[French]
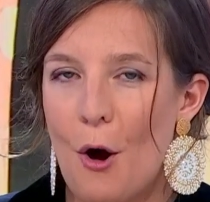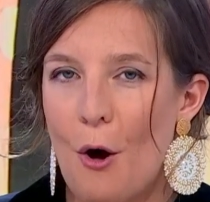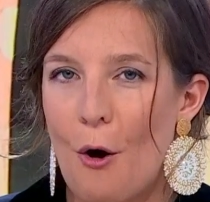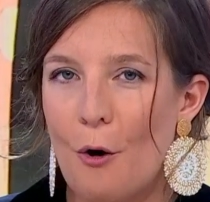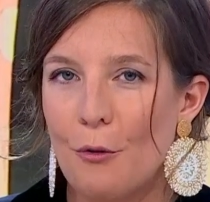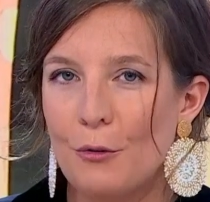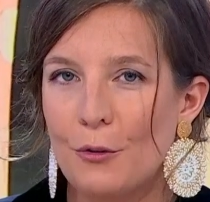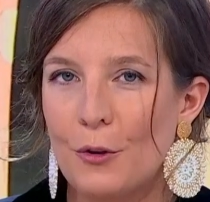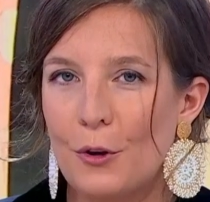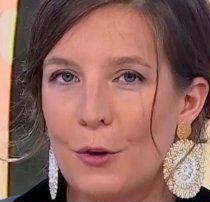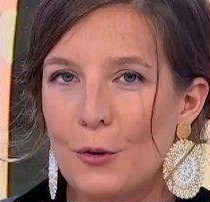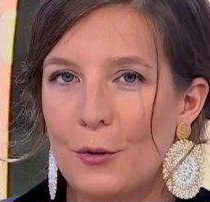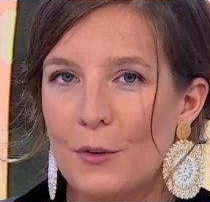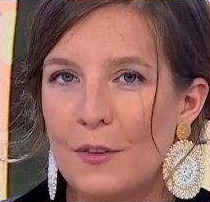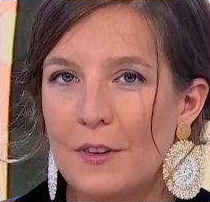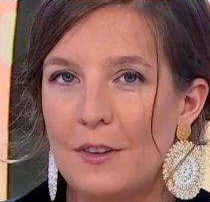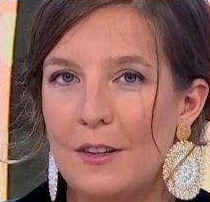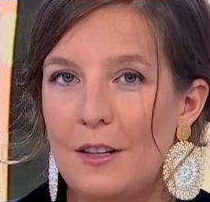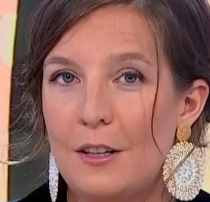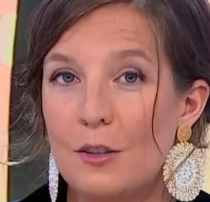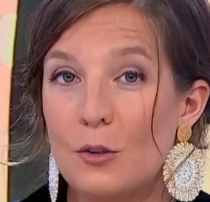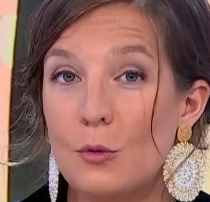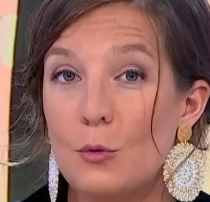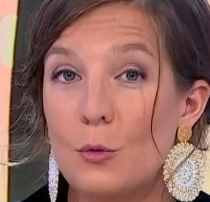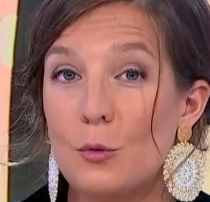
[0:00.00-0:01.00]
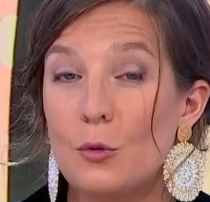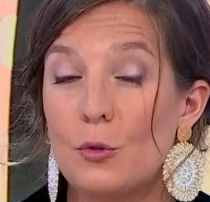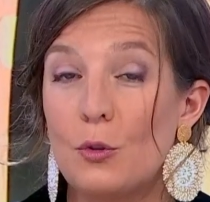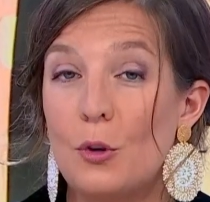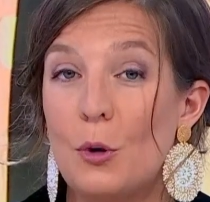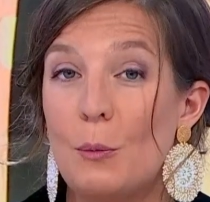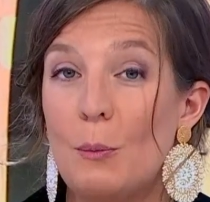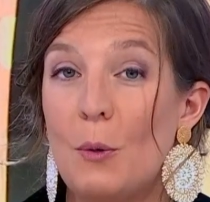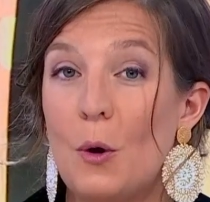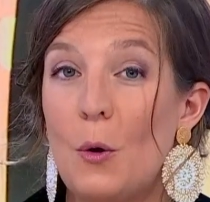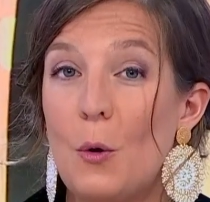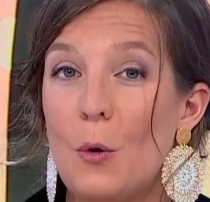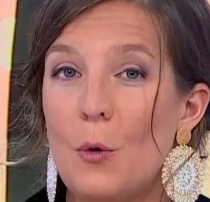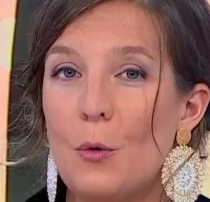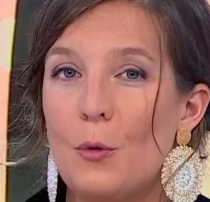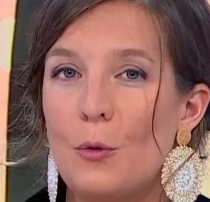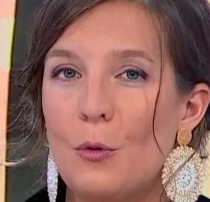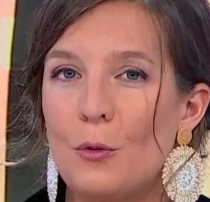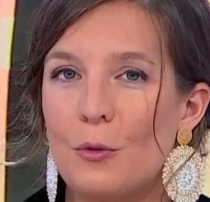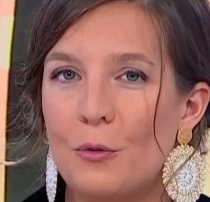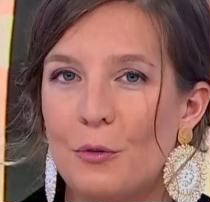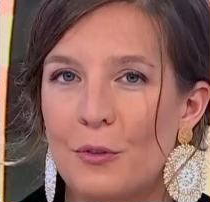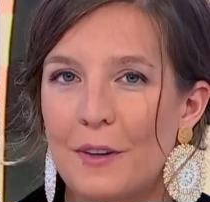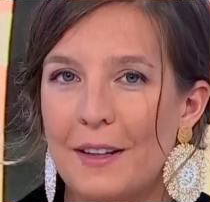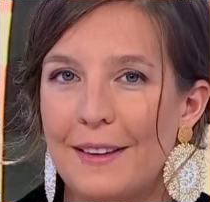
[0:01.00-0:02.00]
En France, ils sont seulement
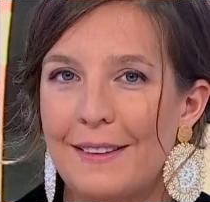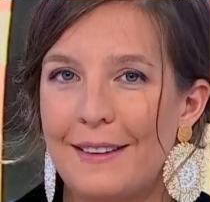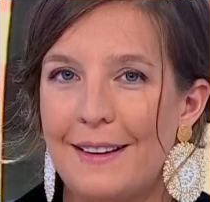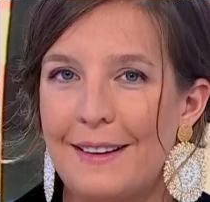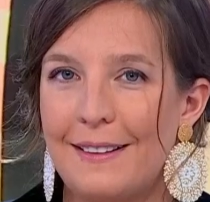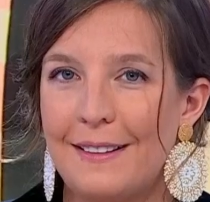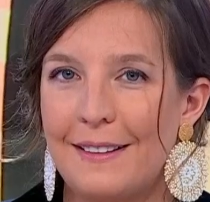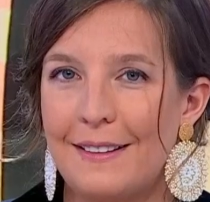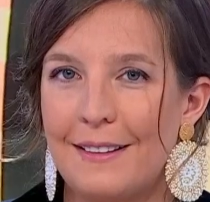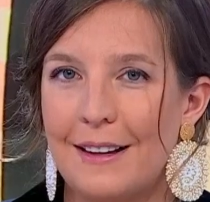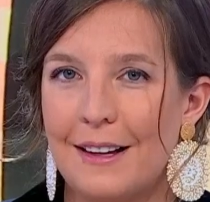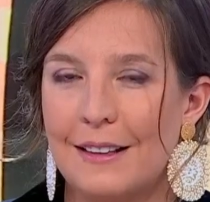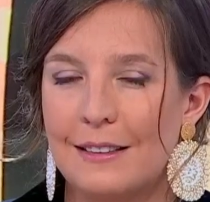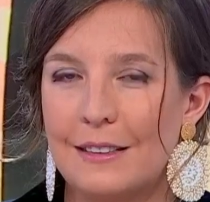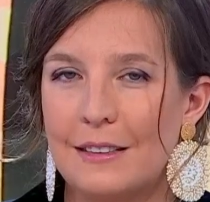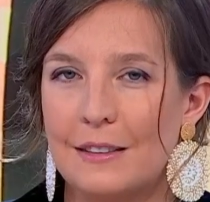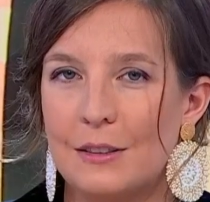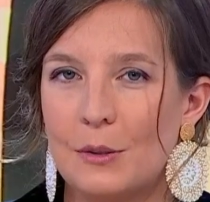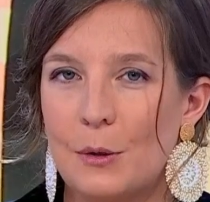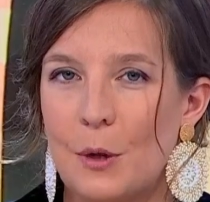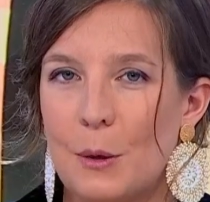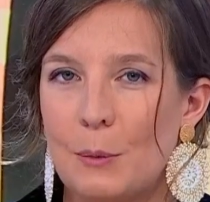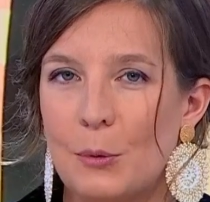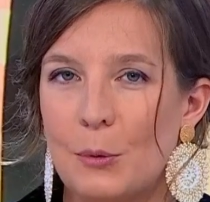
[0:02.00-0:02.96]
une vingtaine d'artisans à